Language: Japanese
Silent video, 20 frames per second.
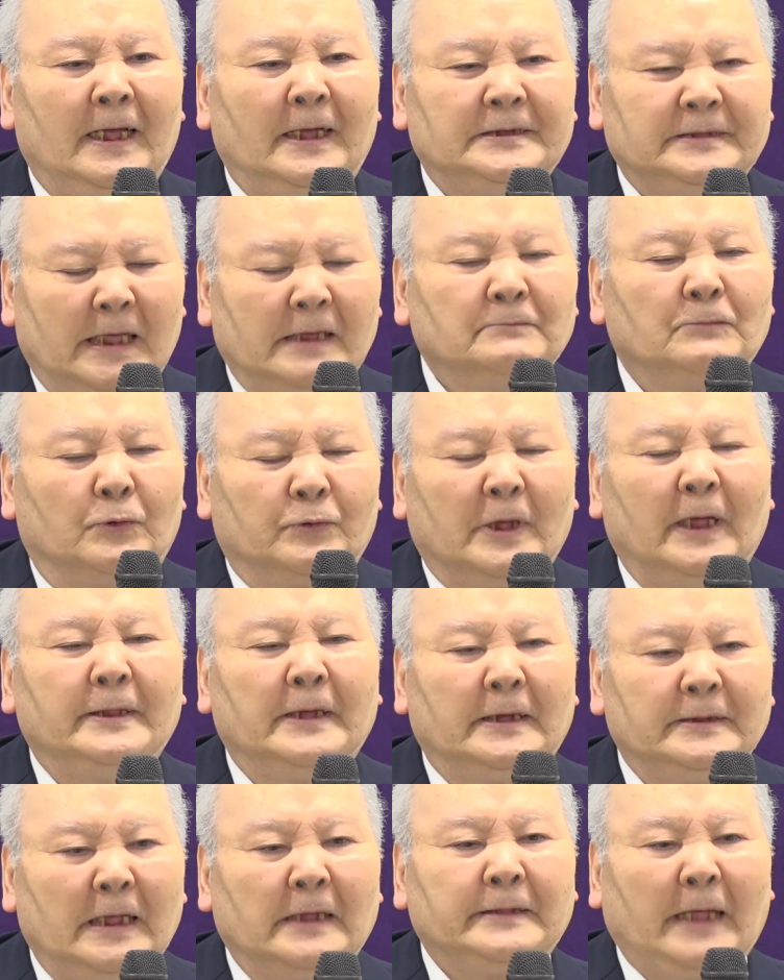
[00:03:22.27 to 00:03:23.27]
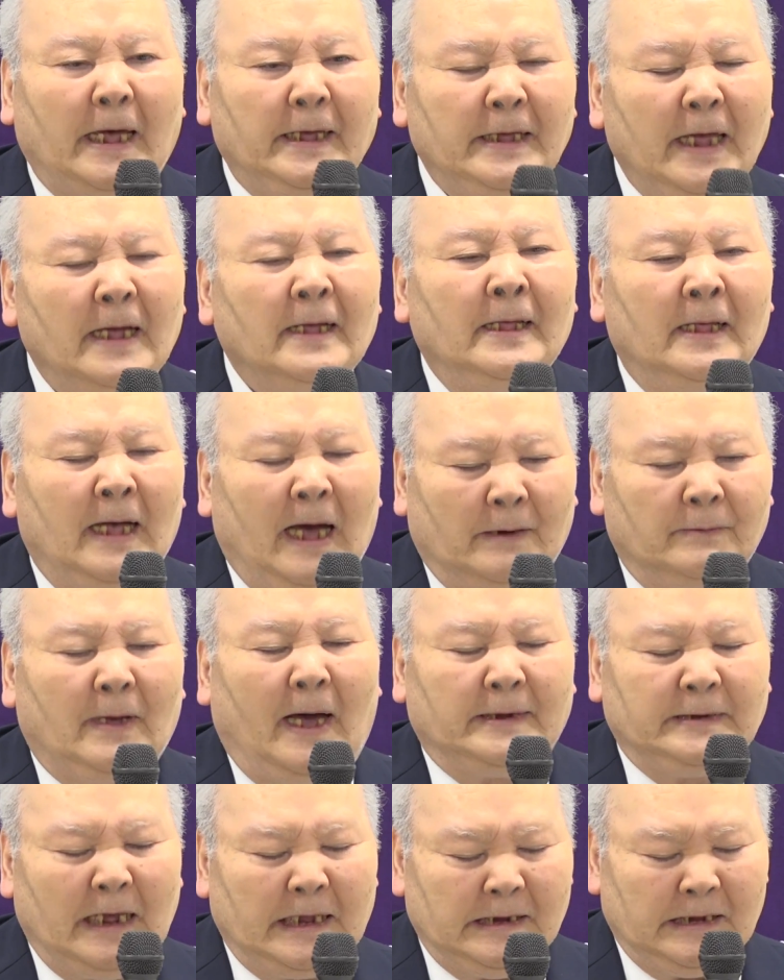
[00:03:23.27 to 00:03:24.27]
していくことができて大変あの
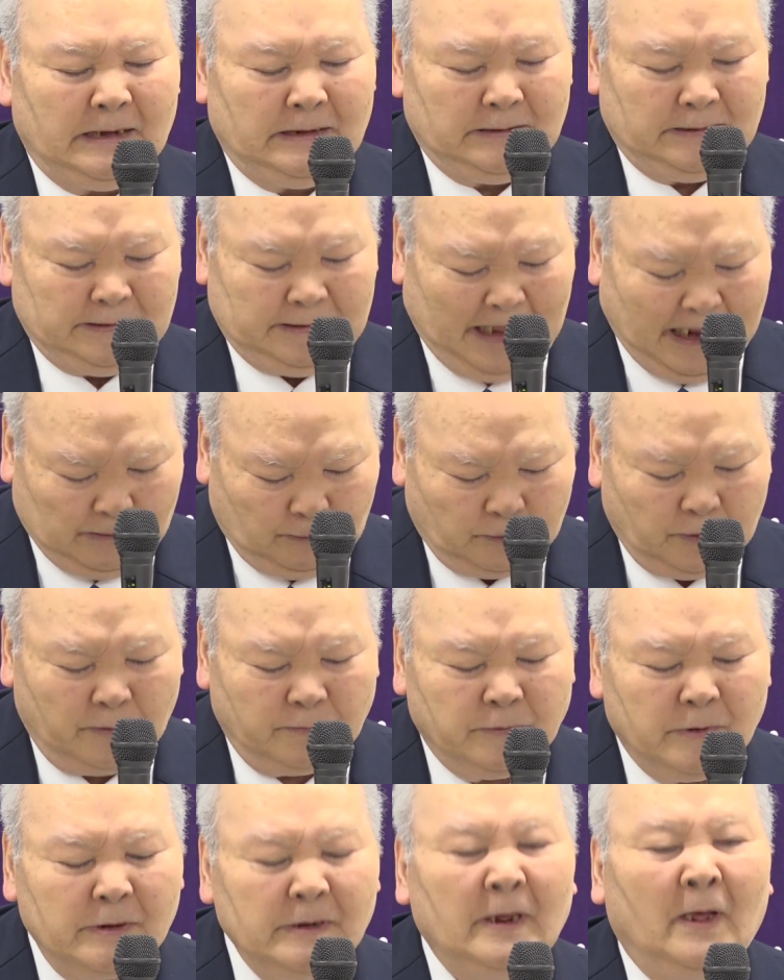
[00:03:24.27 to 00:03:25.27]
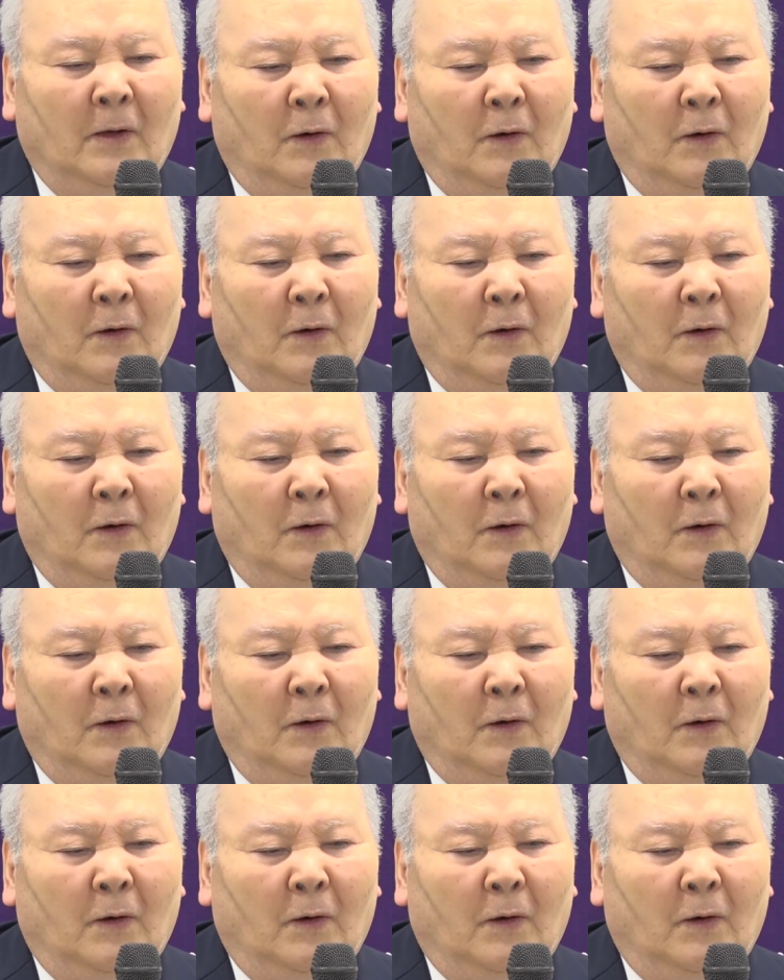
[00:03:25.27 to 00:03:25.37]
ありがたいことってに